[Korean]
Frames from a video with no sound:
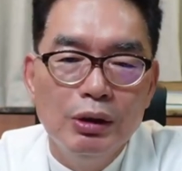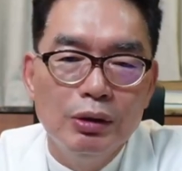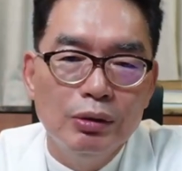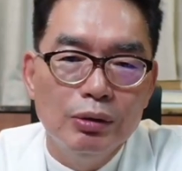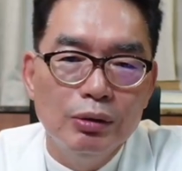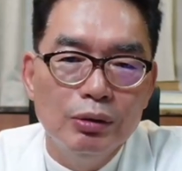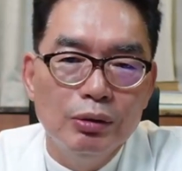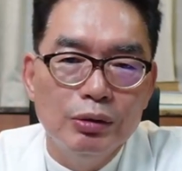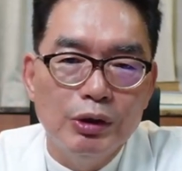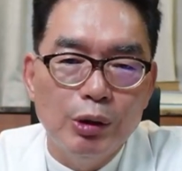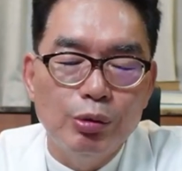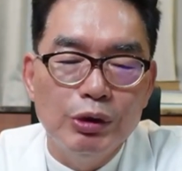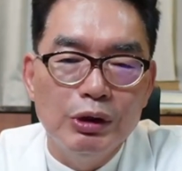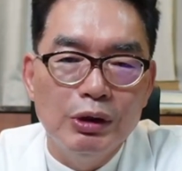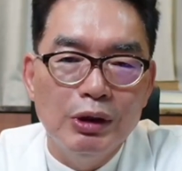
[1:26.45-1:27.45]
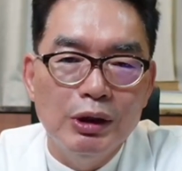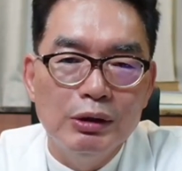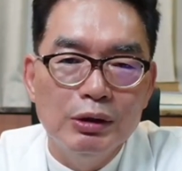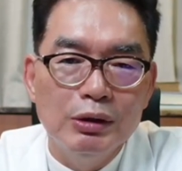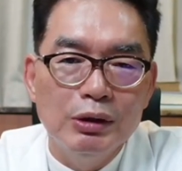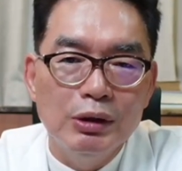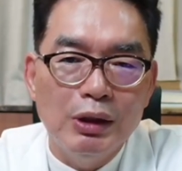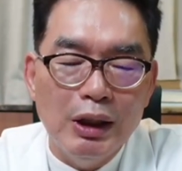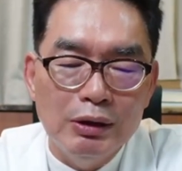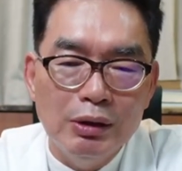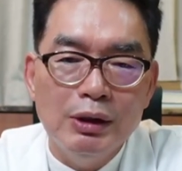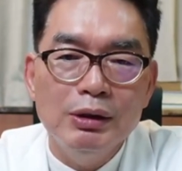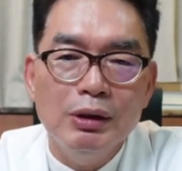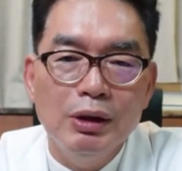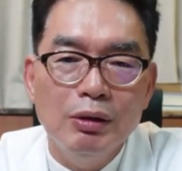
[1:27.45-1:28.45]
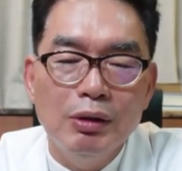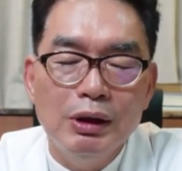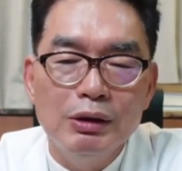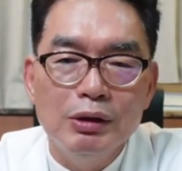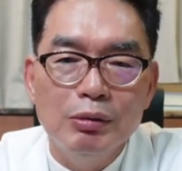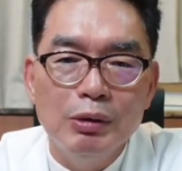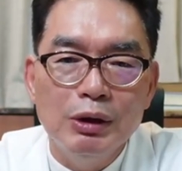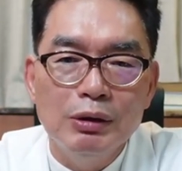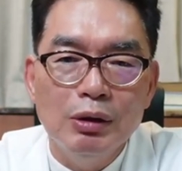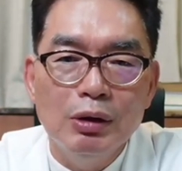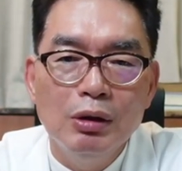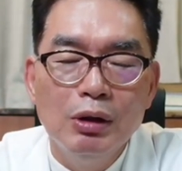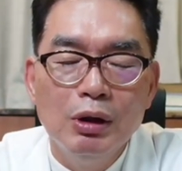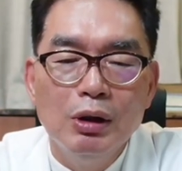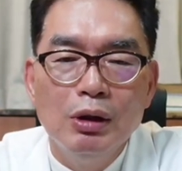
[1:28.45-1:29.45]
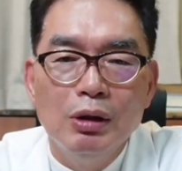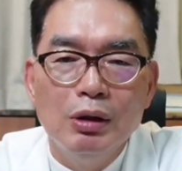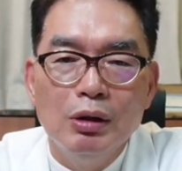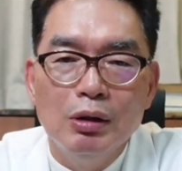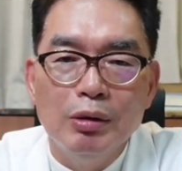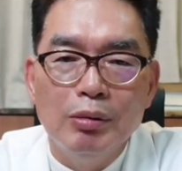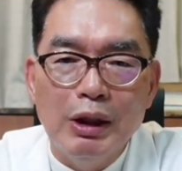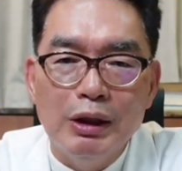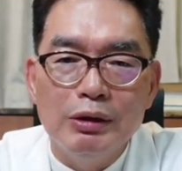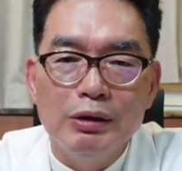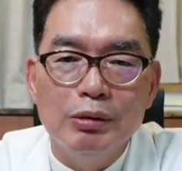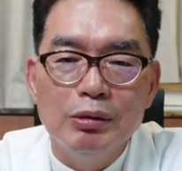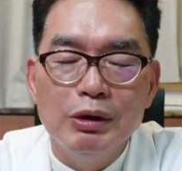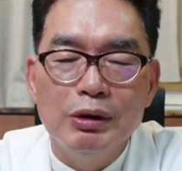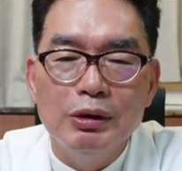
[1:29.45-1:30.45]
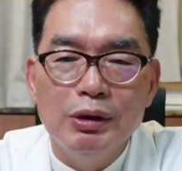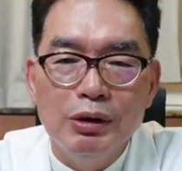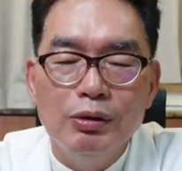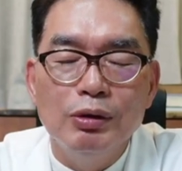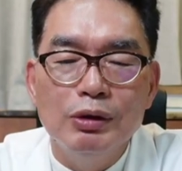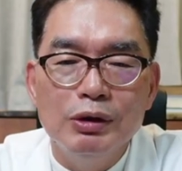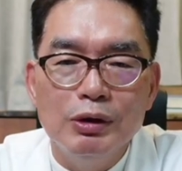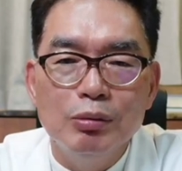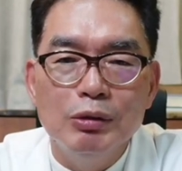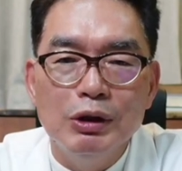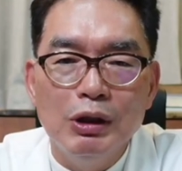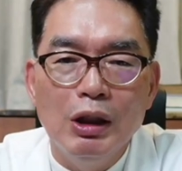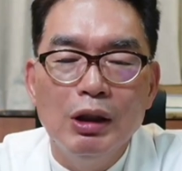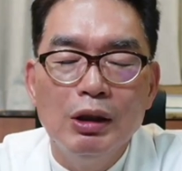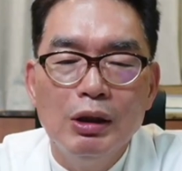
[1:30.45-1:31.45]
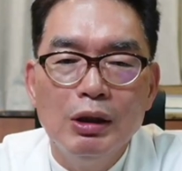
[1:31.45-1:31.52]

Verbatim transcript: 또 세포열에너지 대사적인 관점에서 어, 말씀을 드리고 있습니다.